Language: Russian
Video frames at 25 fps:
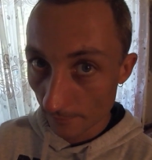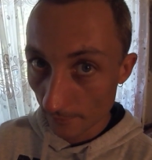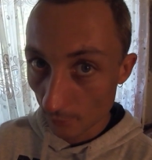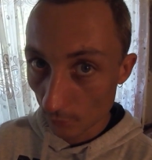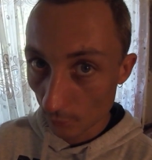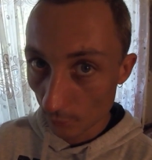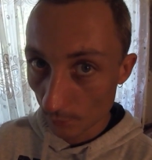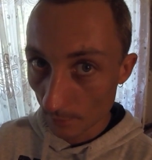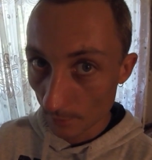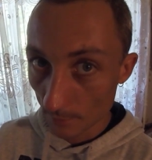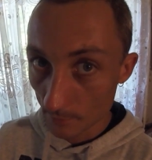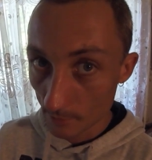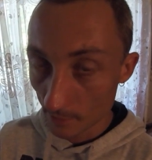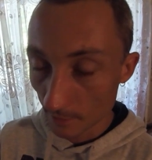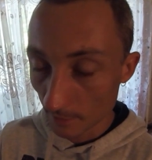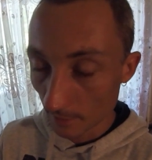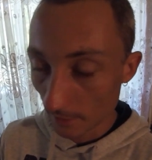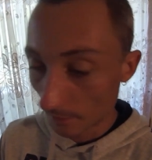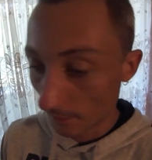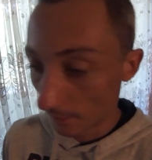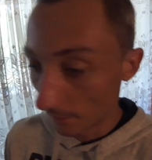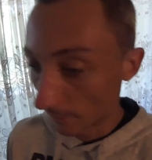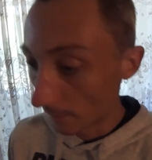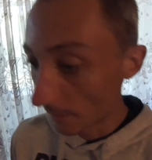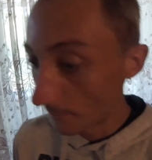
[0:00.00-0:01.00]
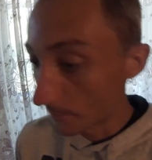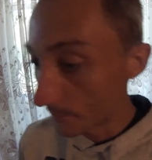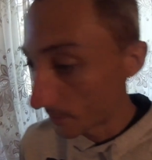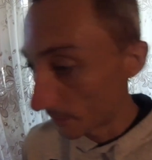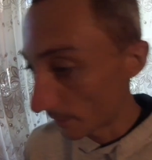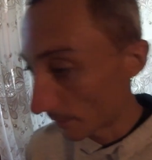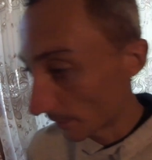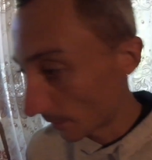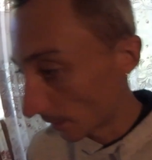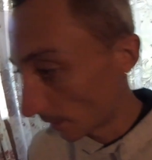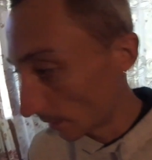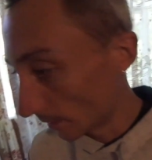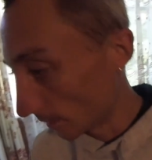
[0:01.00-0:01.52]
супер магазин
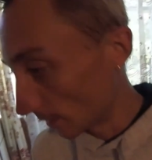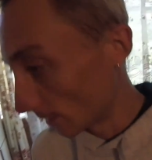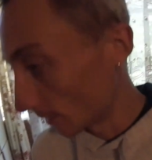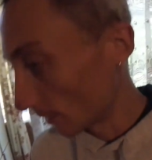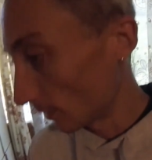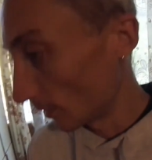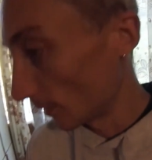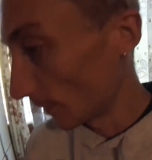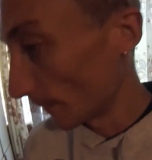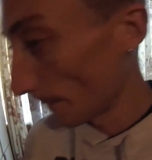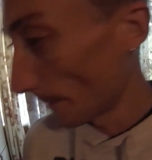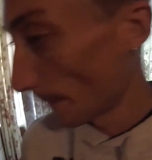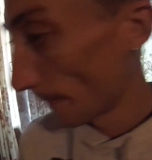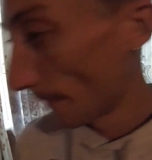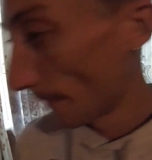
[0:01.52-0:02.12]
европейской одежды.